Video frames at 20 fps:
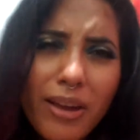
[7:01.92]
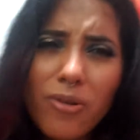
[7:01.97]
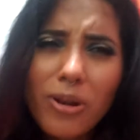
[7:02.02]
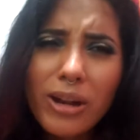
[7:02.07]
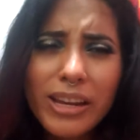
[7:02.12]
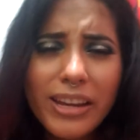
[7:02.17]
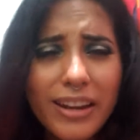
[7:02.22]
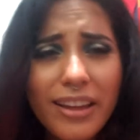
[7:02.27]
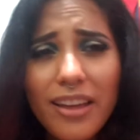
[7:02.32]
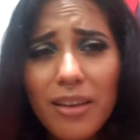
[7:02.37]
en
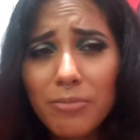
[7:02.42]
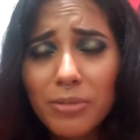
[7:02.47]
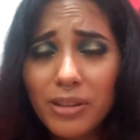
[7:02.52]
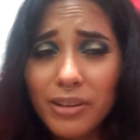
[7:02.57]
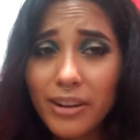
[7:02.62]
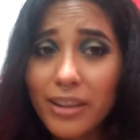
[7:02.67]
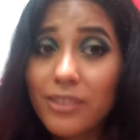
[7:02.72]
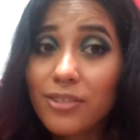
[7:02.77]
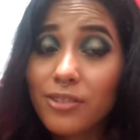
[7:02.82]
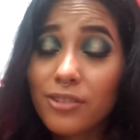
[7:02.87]
cualquiera de
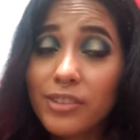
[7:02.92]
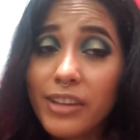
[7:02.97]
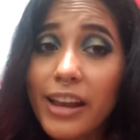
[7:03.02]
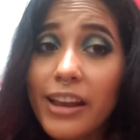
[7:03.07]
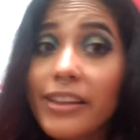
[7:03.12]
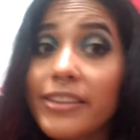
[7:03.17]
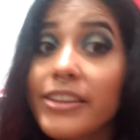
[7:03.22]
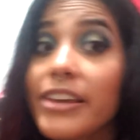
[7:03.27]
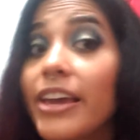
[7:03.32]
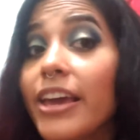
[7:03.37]
mis redes
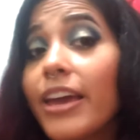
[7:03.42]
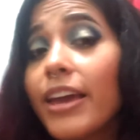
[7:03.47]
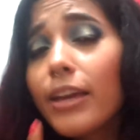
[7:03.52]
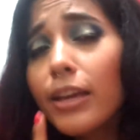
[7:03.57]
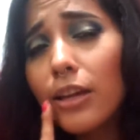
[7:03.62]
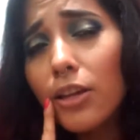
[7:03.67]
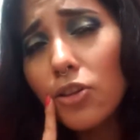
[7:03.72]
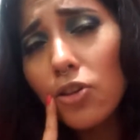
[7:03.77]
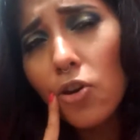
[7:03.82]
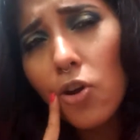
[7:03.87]
sociales,
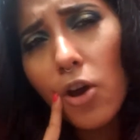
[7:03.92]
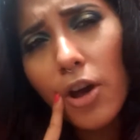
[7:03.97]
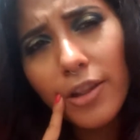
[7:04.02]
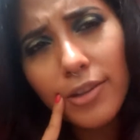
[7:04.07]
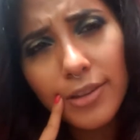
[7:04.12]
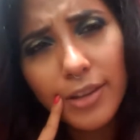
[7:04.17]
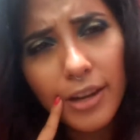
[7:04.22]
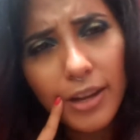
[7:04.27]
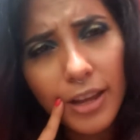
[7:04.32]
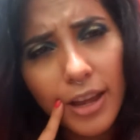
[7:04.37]
que yo
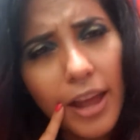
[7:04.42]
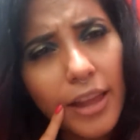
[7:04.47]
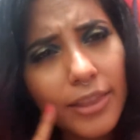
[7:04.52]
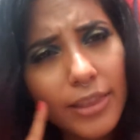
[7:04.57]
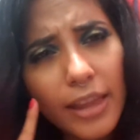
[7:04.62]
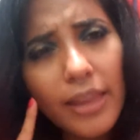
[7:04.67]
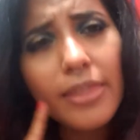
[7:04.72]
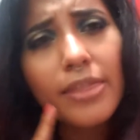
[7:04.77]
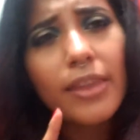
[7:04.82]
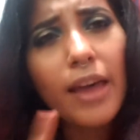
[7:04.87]
estaré
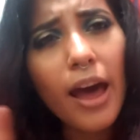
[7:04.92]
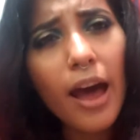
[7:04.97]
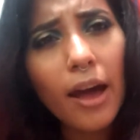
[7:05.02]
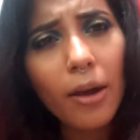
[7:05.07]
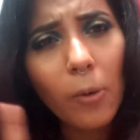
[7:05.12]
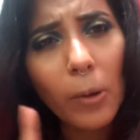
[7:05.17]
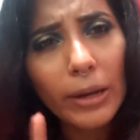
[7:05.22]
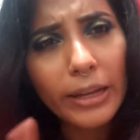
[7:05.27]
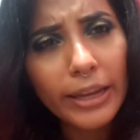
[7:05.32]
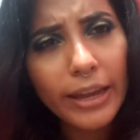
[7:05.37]
atenta
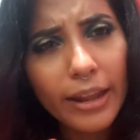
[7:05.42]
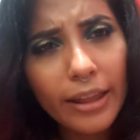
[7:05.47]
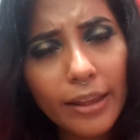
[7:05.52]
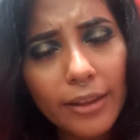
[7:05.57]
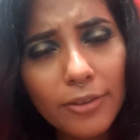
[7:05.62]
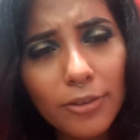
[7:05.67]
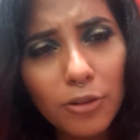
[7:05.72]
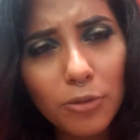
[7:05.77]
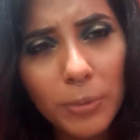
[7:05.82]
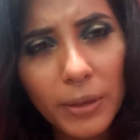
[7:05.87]
a cualquiera
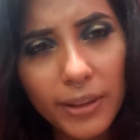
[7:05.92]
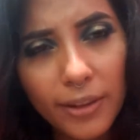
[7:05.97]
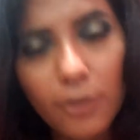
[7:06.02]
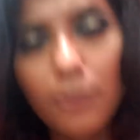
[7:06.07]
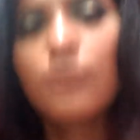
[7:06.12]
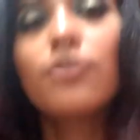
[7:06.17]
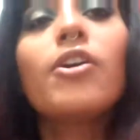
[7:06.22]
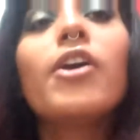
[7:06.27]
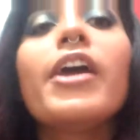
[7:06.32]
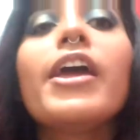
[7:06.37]
de esos
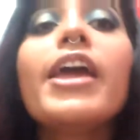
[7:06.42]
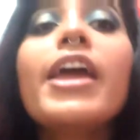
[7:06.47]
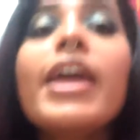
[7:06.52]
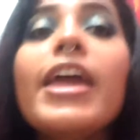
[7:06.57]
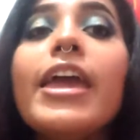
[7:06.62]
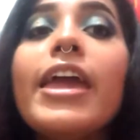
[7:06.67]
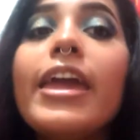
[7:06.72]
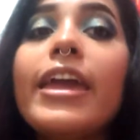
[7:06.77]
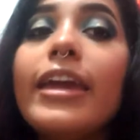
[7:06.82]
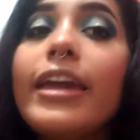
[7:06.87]
videos.
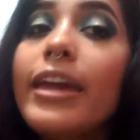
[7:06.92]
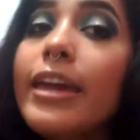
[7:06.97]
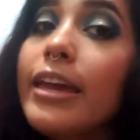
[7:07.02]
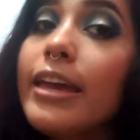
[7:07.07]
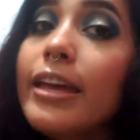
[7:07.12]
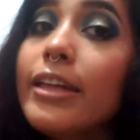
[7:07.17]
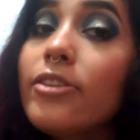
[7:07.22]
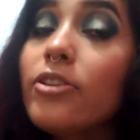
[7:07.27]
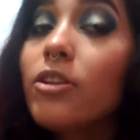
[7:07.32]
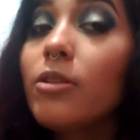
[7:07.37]

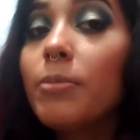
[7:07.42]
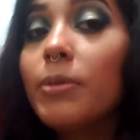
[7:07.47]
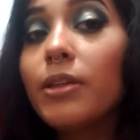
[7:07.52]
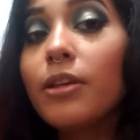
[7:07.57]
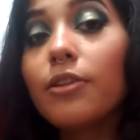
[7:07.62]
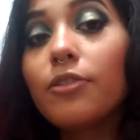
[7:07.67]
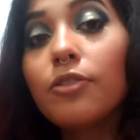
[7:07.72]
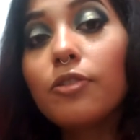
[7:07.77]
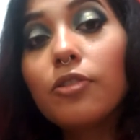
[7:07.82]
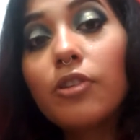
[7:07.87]
Y no
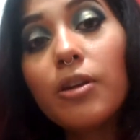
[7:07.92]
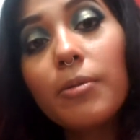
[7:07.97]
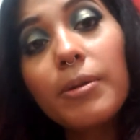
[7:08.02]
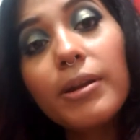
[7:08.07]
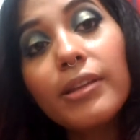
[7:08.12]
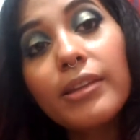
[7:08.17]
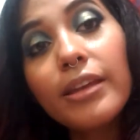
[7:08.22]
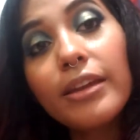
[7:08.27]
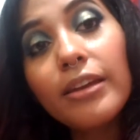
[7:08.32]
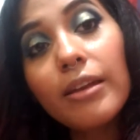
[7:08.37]
olvides
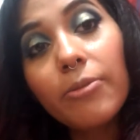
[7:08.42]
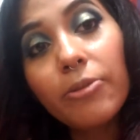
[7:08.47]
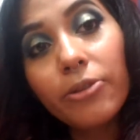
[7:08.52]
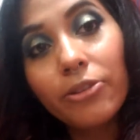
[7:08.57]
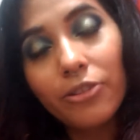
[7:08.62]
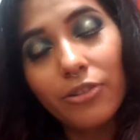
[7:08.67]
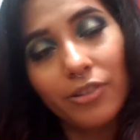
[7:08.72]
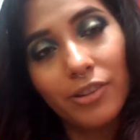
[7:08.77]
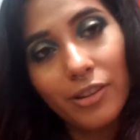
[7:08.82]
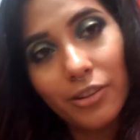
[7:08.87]
suscribirte en el
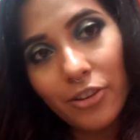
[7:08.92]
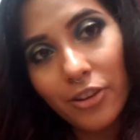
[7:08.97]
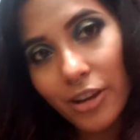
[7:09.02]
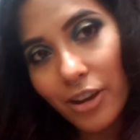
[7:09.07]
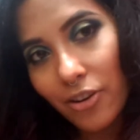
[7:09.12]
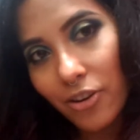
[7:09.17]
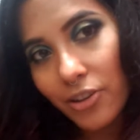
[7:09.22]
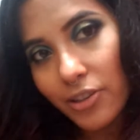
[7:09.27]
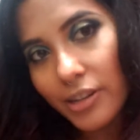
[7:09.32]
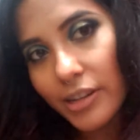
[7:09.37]
botoncito que
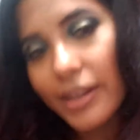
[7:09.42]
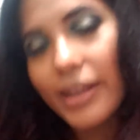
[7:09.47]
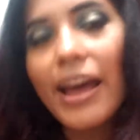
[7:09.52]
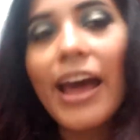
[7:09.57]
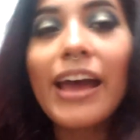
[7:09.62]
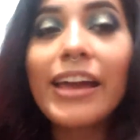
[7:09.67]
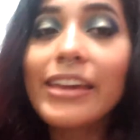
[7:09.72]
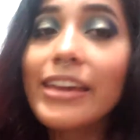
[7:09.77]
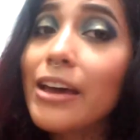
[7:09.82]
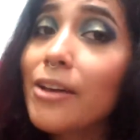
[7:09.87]
encontrarás
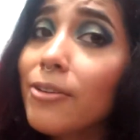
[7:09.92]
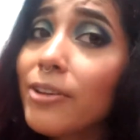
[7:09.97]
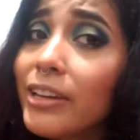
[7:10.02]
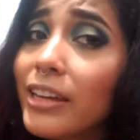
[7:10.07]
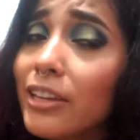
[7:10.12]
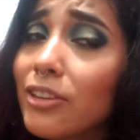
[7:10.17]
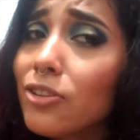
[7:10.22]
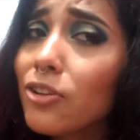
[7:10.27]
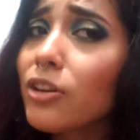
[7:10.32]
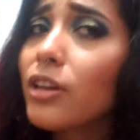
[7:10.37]
ahí
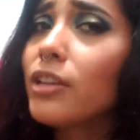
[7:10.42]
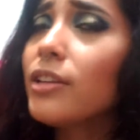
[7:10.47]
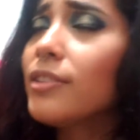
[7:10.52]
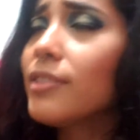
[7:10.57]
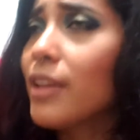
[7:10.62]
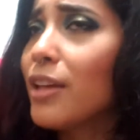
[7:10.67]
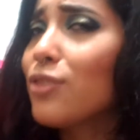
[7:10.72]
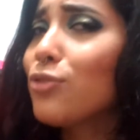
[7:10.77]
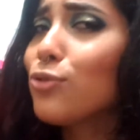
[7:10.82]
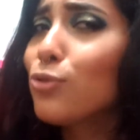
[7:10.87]
abajito que
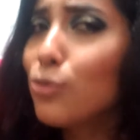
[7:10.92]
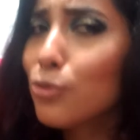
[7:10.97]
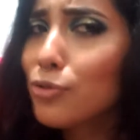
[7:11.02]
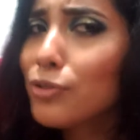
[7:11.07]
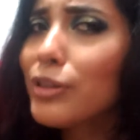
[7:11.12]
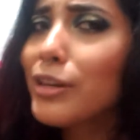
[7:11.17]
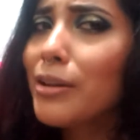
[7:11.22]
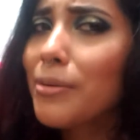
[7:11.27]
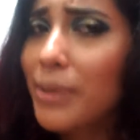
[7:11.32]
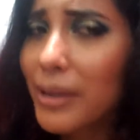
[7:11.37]
dice
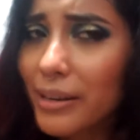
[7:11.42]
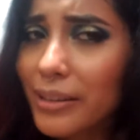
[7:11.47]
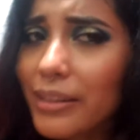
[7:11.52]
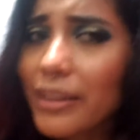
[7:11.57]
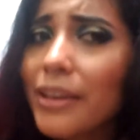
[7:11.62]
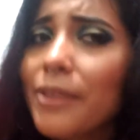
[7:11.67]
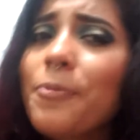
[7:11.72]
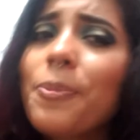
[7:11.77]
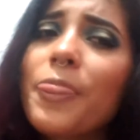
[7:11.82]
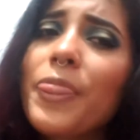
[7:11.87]

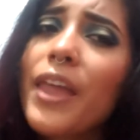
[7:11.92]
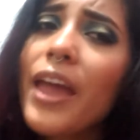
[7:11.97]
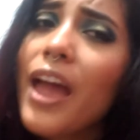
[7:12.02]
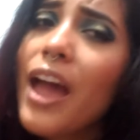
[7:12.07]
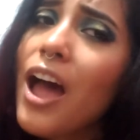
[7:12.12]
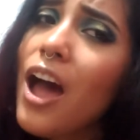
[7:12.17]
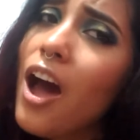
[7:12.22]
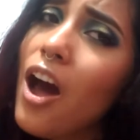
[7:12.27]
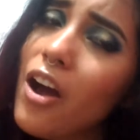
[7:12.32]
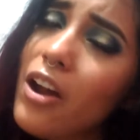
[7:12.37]
suscribirte.
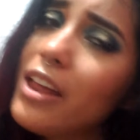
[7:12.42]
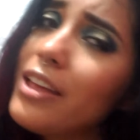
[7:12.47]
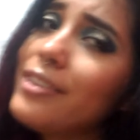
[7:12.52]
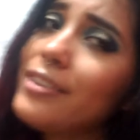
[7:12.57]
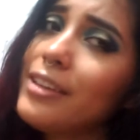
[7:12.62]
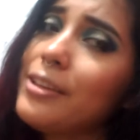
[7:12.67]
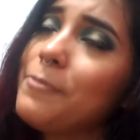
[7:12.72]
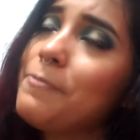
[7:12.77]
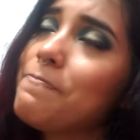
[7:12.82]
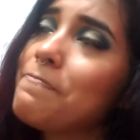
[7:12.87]
Ahora
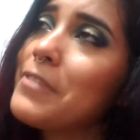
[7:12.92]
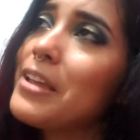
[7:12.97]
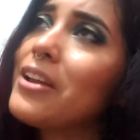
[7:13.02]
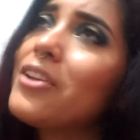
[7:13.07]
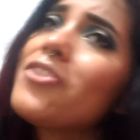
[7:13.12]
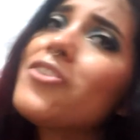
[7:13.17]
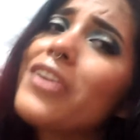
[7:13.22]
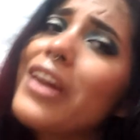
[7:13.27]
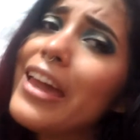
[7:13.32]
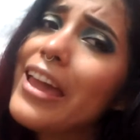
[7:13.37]
sí,
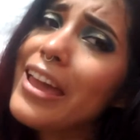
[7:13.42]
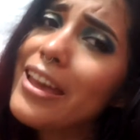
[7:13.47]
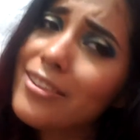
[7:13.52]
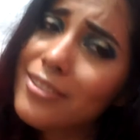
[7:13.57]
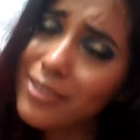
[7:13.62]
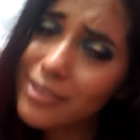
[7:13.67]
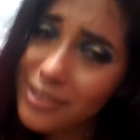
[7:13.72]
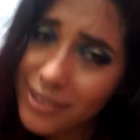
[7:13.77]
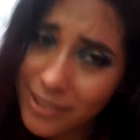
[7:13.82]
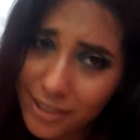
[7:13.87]
creo que
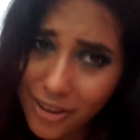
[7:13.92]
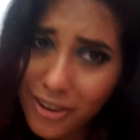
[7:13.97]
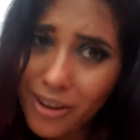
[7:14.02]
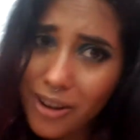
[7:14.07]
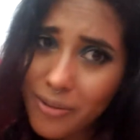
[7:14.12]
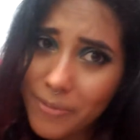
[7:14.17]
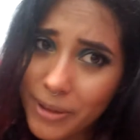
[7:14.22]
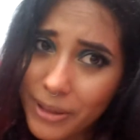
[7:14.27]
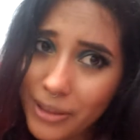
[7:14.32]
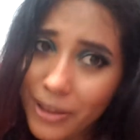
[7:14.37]
eso es todo
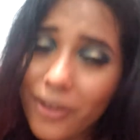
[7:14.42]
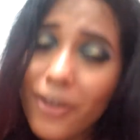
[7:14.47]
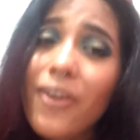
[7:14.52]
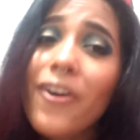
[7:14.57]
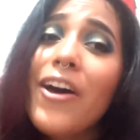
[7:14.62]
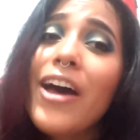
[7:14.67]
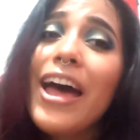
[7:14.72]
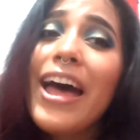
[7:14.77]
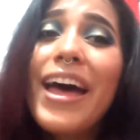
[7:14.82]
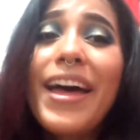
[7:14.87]
el video.
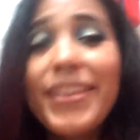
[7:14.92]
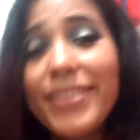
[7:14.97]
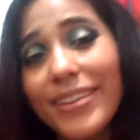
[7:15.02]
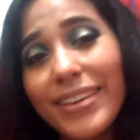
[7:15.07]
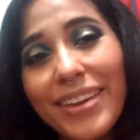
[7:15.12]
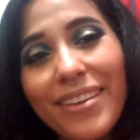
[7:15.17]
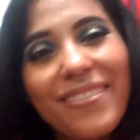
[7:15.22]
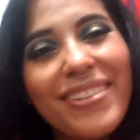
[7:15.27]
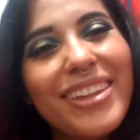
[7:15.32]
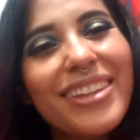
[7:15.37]
Así
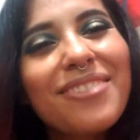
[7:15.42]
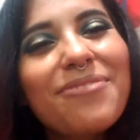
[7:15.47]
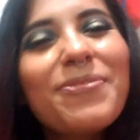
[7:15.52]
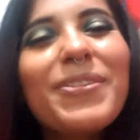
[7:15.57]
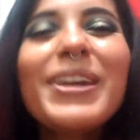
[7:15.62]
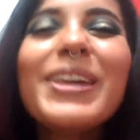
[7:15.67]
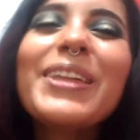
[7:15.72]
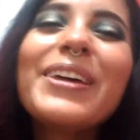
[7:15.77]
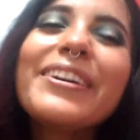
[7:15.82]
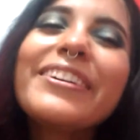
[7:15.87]
que me
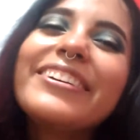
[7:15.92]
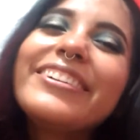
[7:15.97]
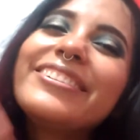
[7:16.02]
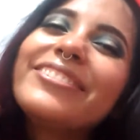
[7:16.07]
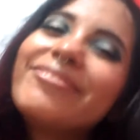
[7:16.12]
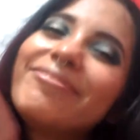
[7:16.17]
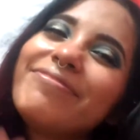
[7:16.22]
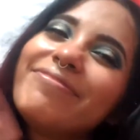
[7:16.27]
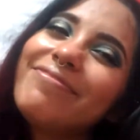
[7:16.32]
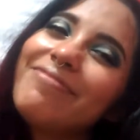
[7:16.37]
despido.
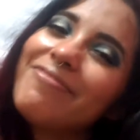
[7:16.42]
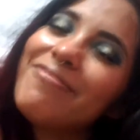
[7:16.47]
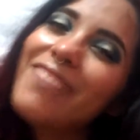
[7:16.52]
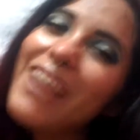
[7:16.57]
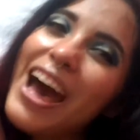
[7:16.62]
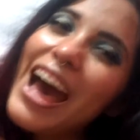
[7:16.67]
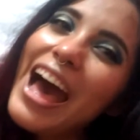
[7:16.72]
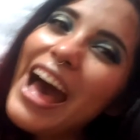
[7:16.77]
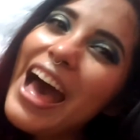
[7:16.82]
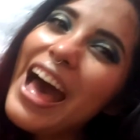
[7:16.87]

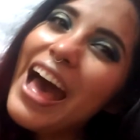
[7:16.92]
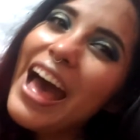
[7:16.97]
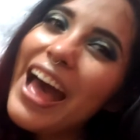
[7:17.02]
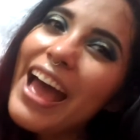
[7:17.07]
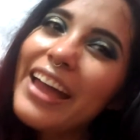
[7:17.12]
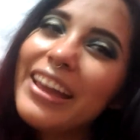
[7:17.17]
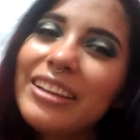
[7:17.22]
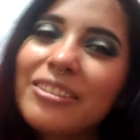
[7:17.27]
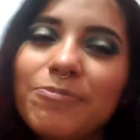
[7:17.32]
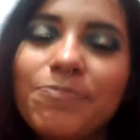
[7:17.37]

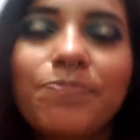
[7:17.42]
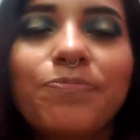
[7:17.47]
Bye.